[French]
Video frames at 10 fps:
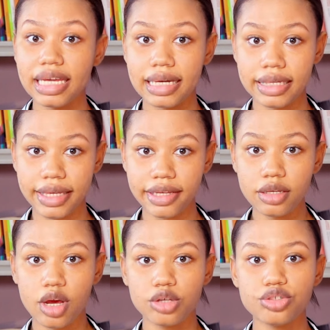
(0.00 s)
négriers
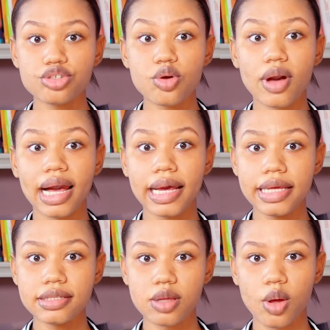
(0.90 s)
jusqu'aux
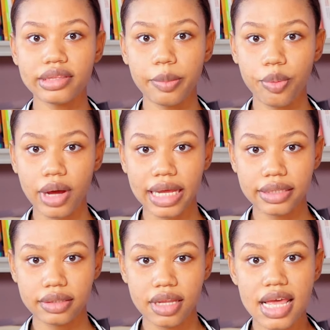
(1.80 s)
crises contemporaines.